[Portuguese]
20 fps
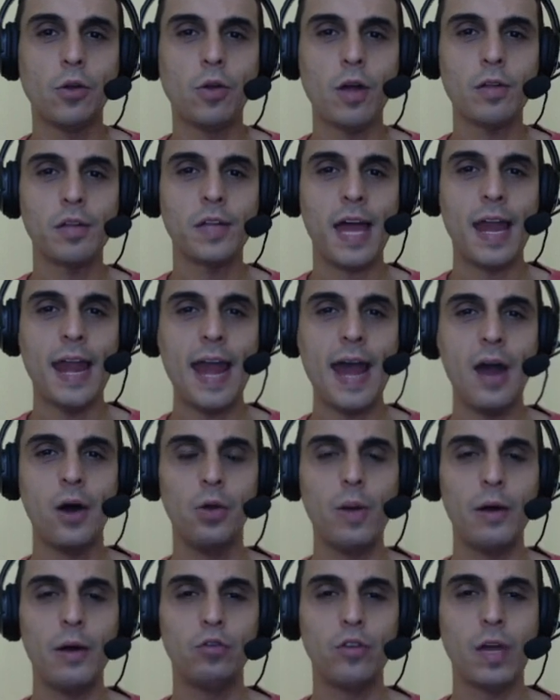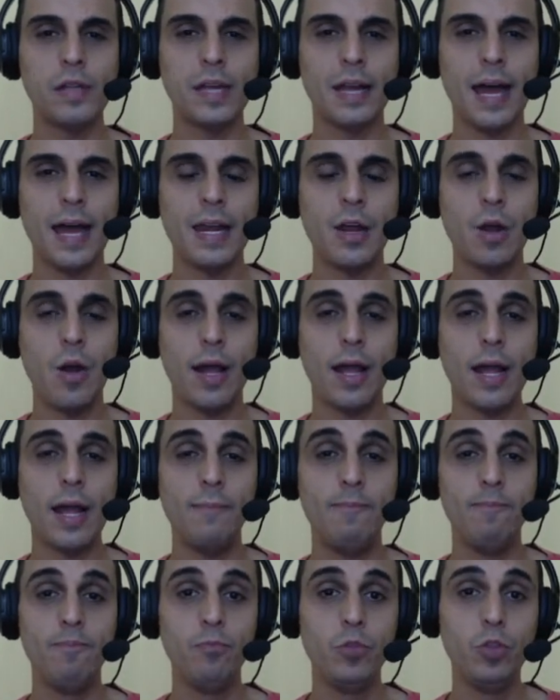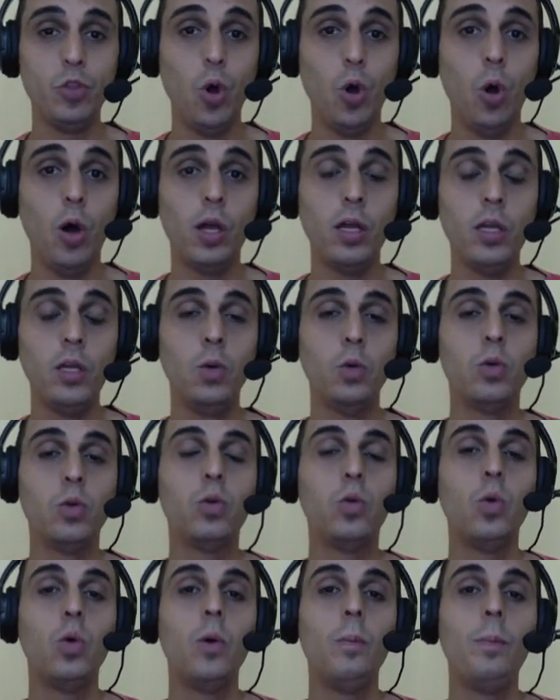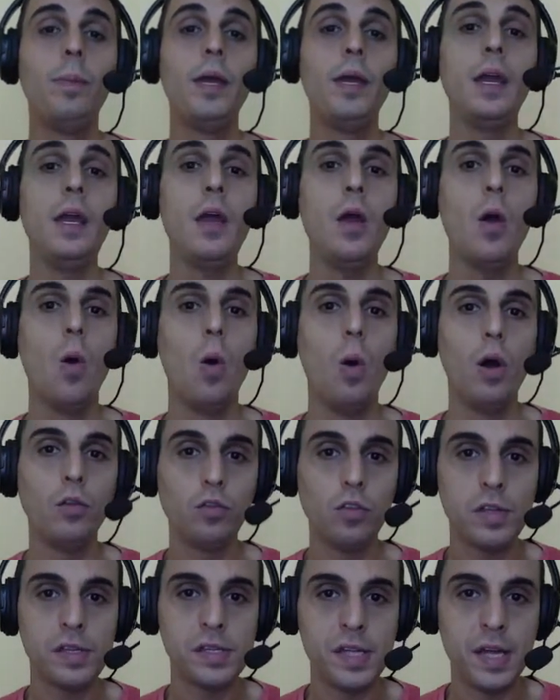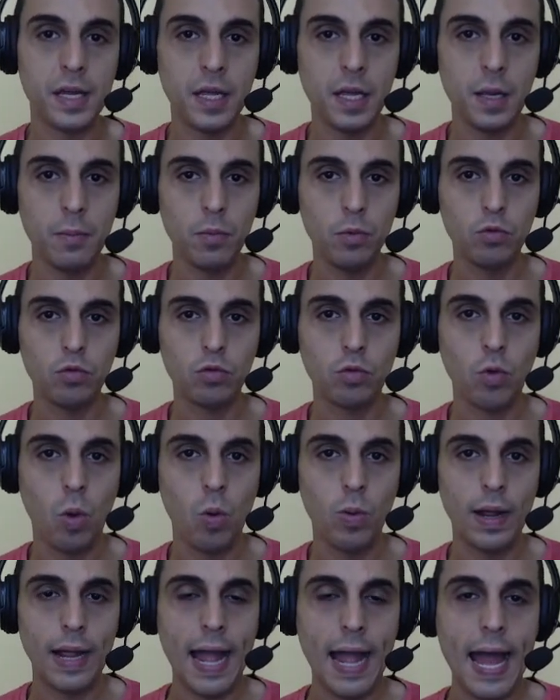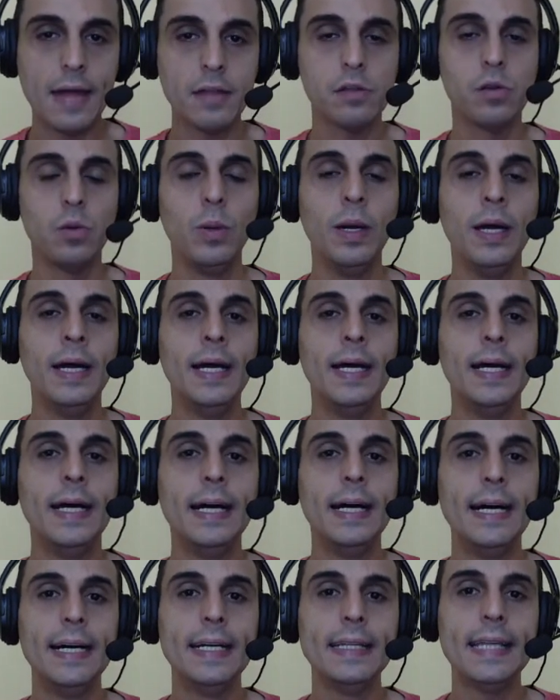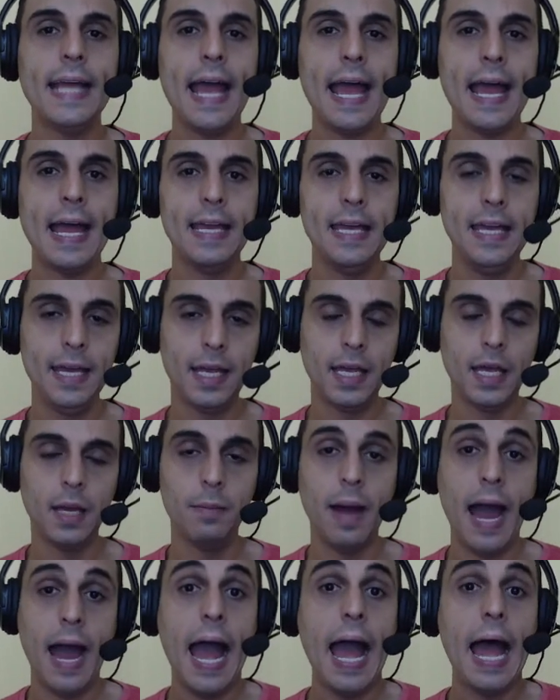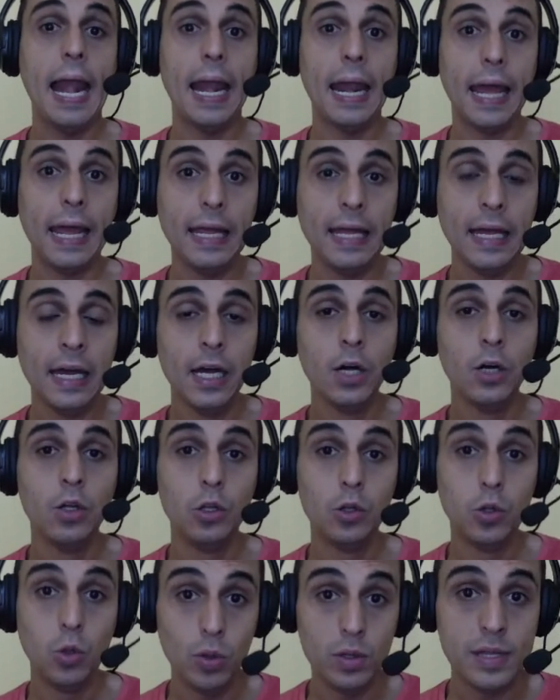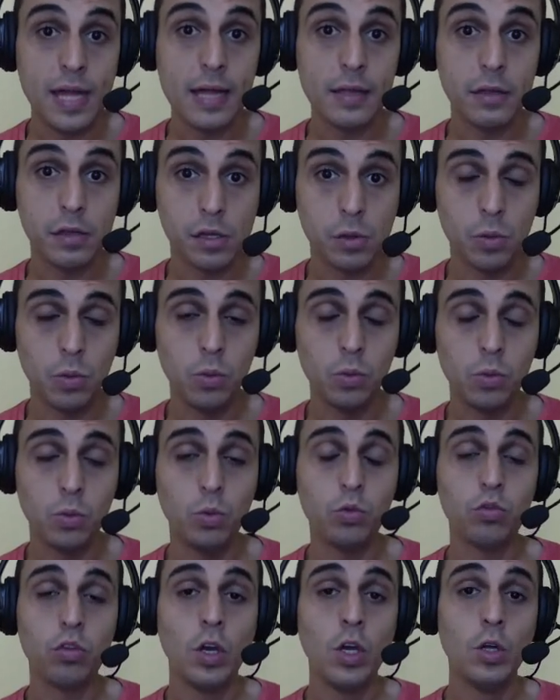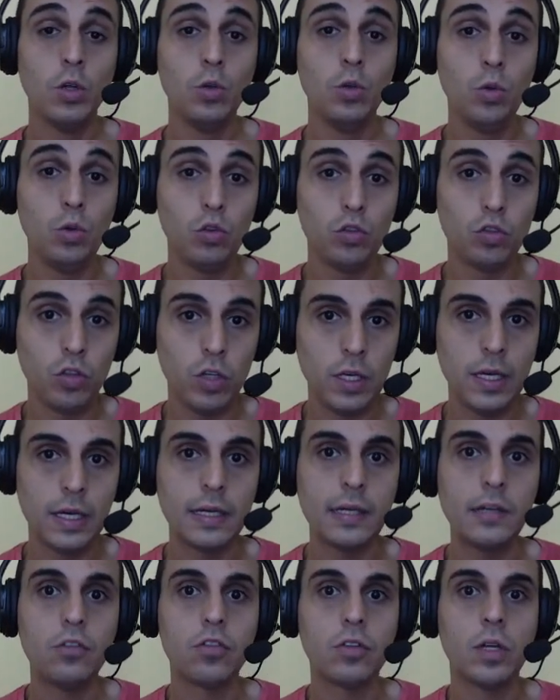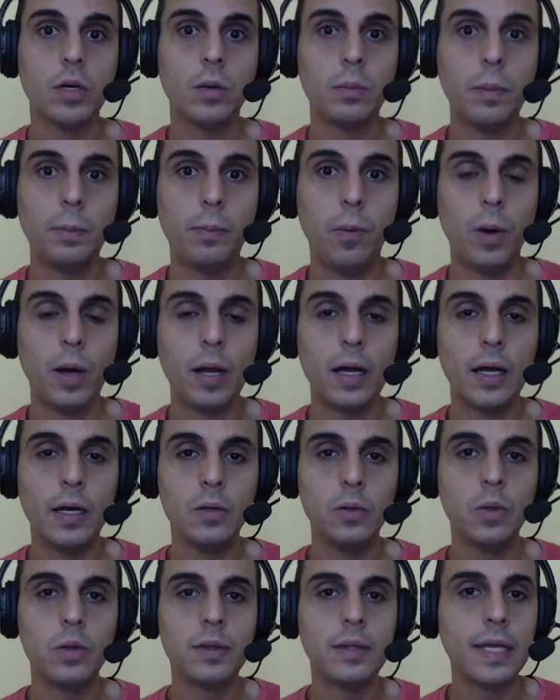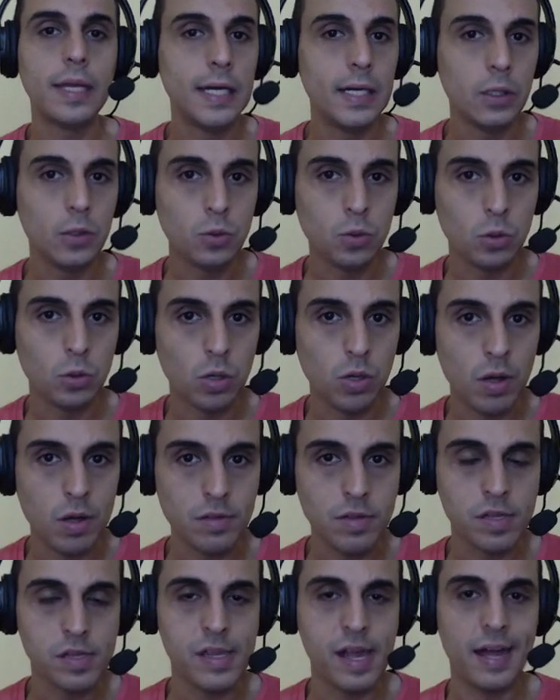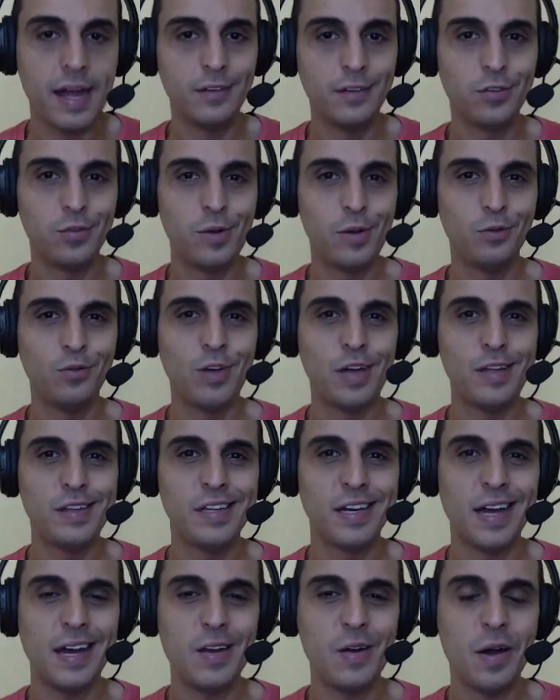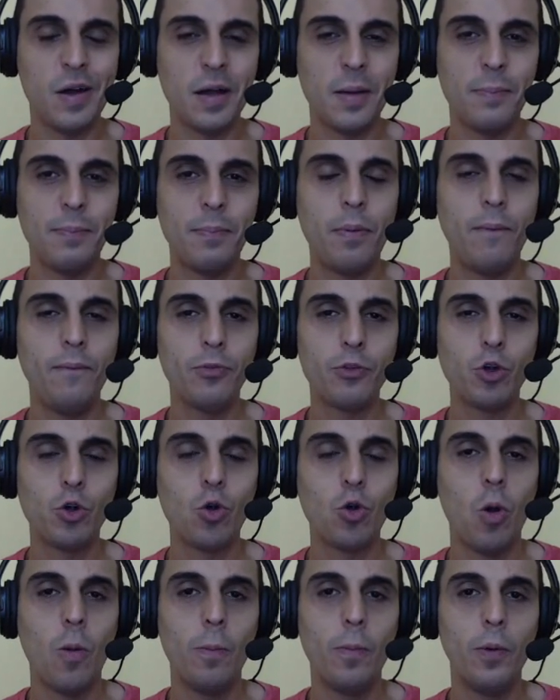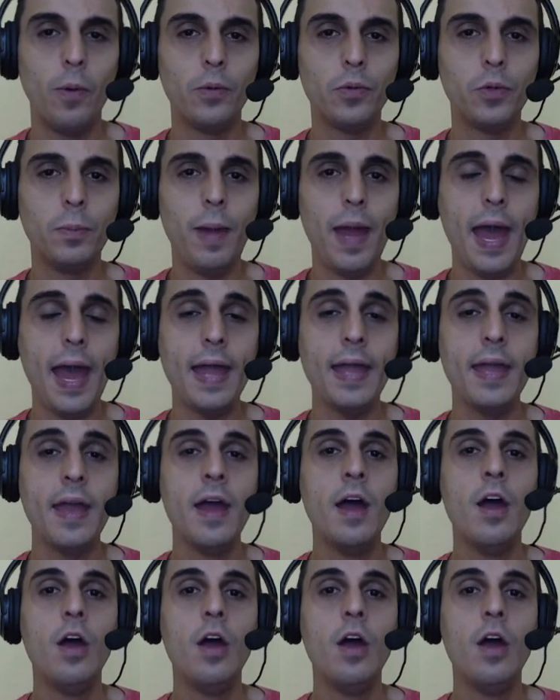nosso canal, no Audiência Carioca no YouTube. E hoje seguimos com o caso Ana Hickman, além dos assuntos do dia que estão pipocando tanto no nosso site, no audienciacarioca.com.br,